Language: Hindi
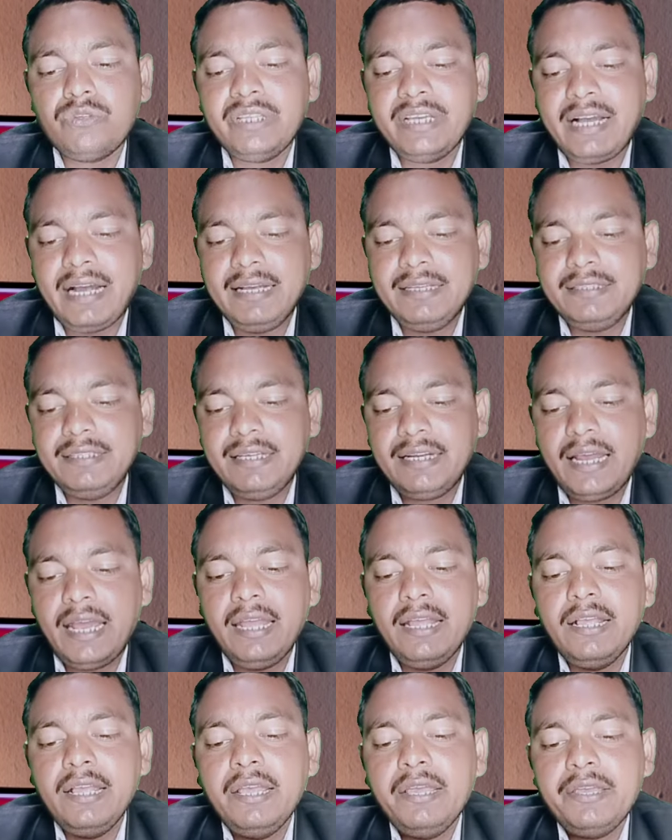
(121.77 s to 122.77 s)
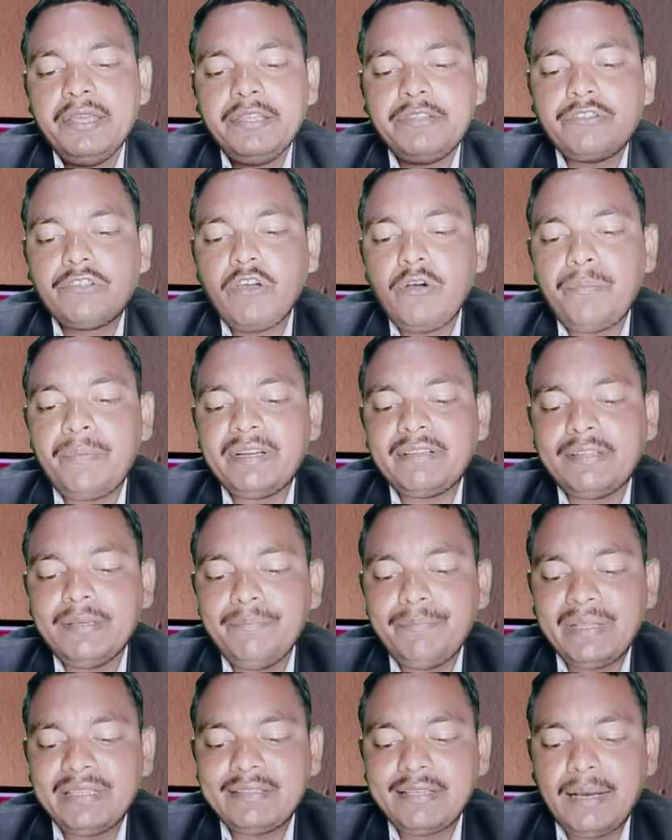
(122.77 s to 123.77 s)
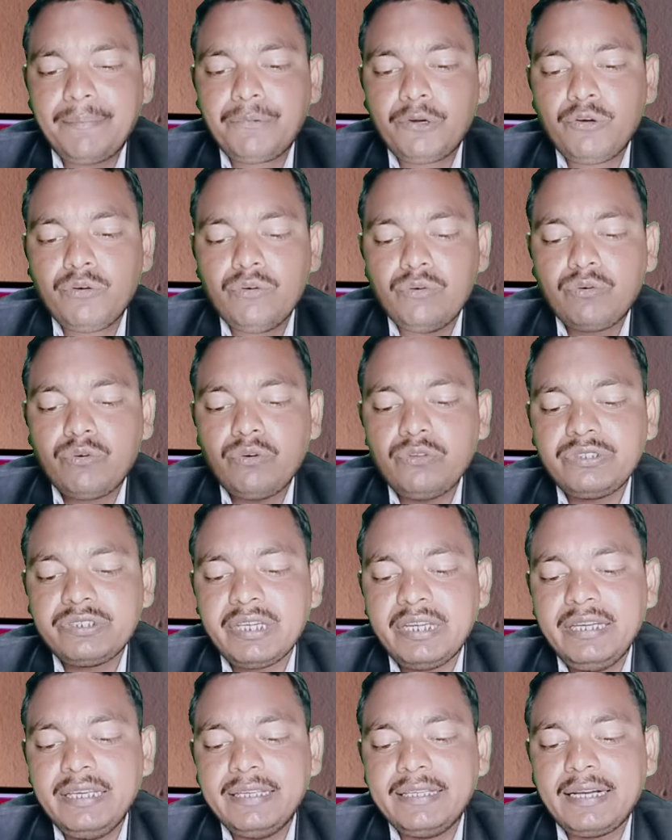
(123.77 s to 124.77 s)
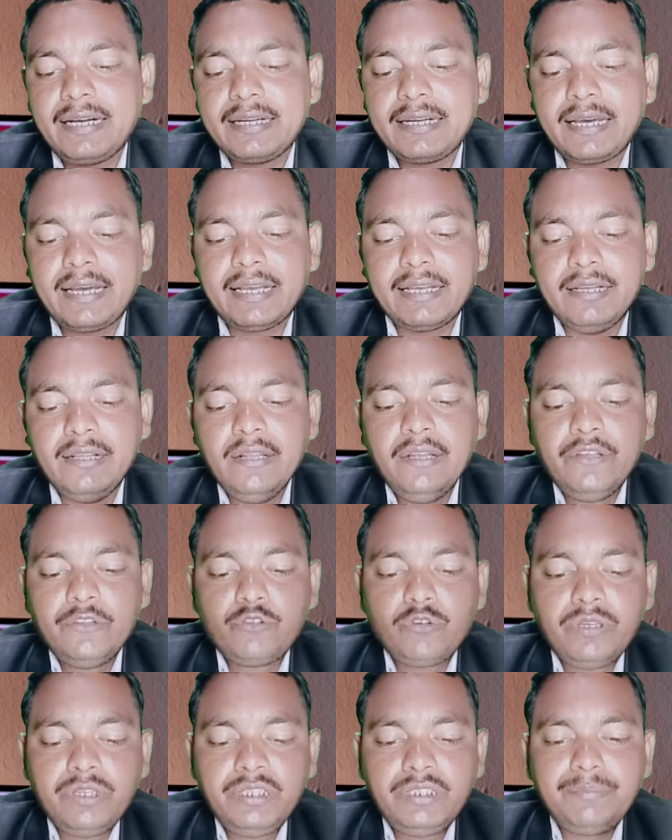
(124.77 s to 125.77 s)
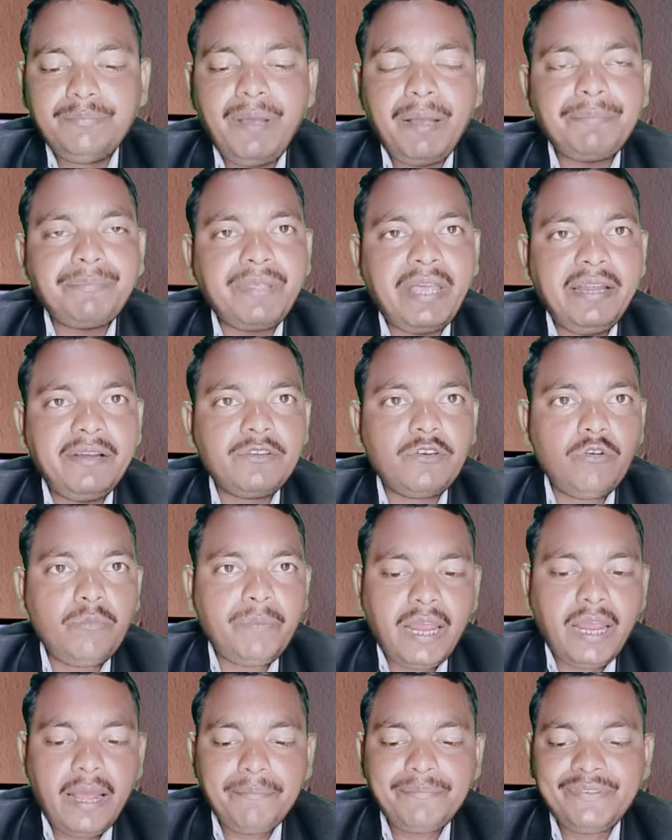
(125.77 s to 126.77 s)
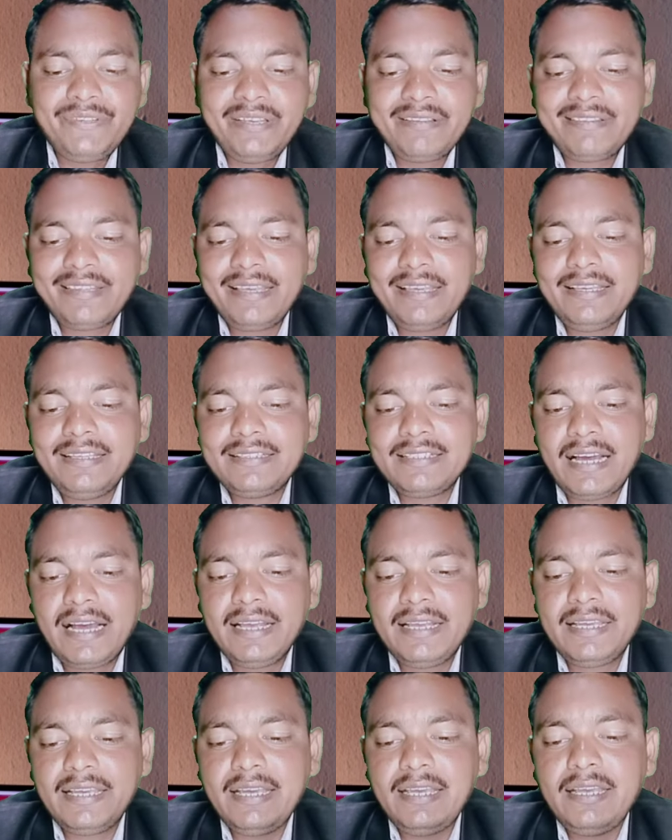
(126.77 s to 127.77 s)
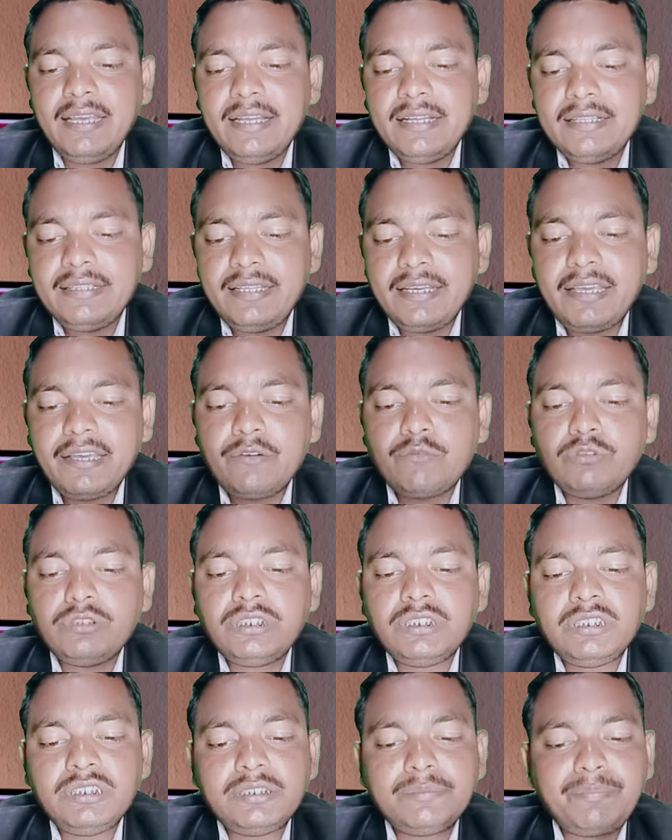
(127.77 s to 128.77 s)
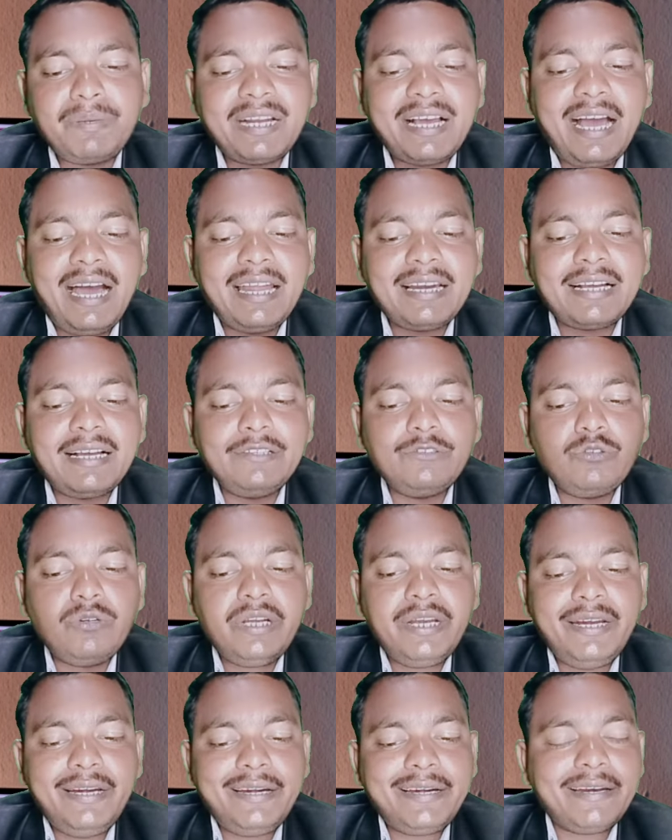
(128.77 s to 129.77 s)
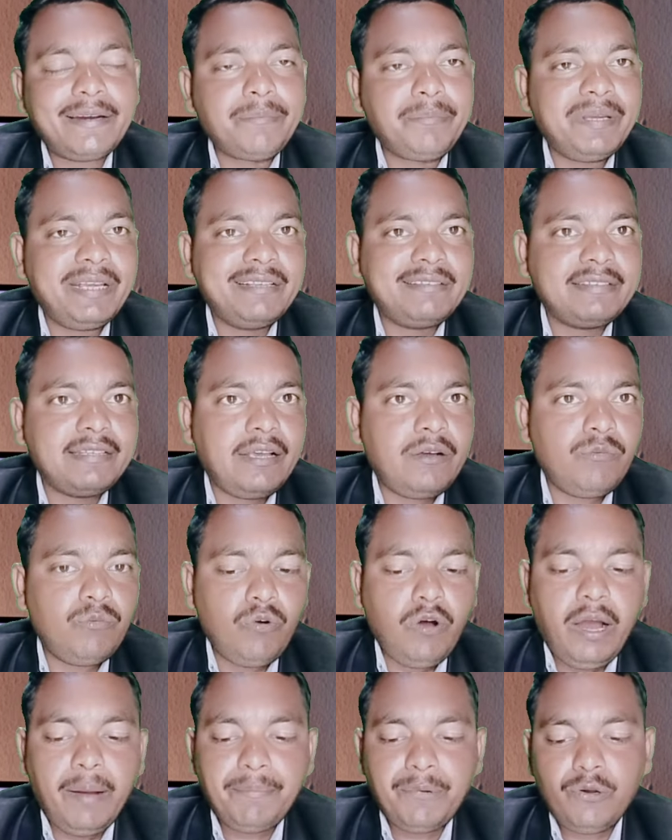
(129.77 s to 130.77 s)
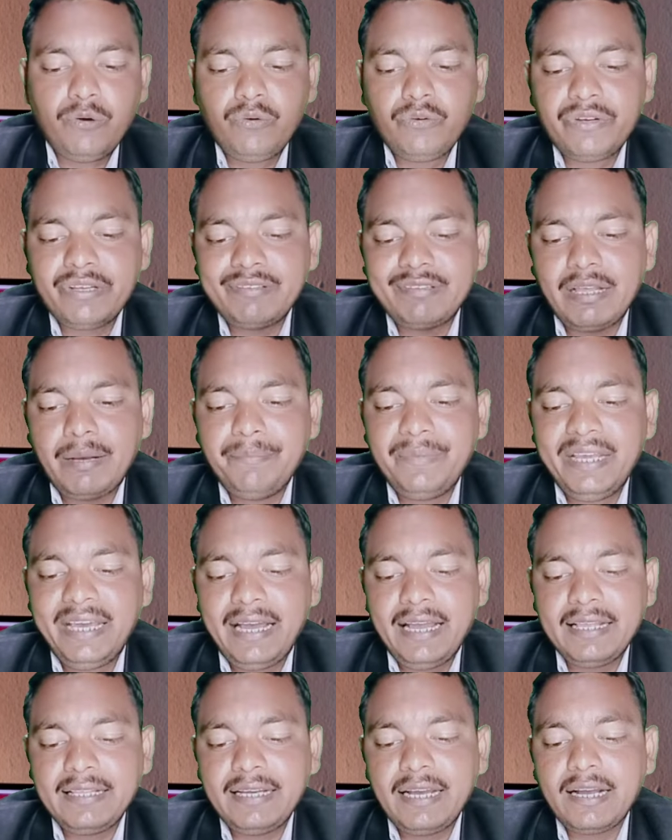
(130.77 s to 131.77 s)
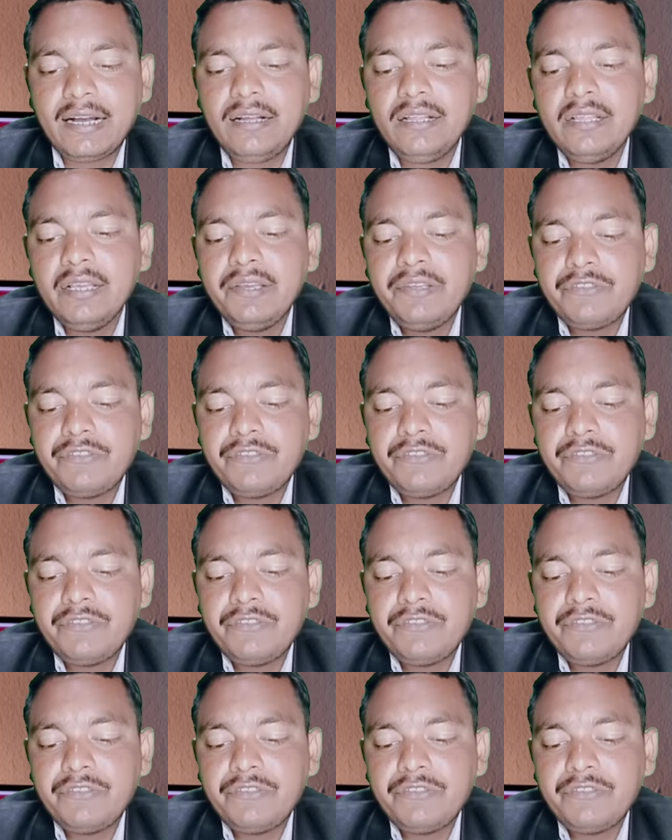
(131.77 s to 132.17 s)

को दिखाई दे रहा है इसके ऊपर सिंपल सा आप लोगों को चले जाना है तो इस वेबसाइट के ऊपर आप जैसे ही जाएंगे देखिए कुछ इस प्रकार का जो इंटरफेस है वो आप लोगों के सामने आ जाएगा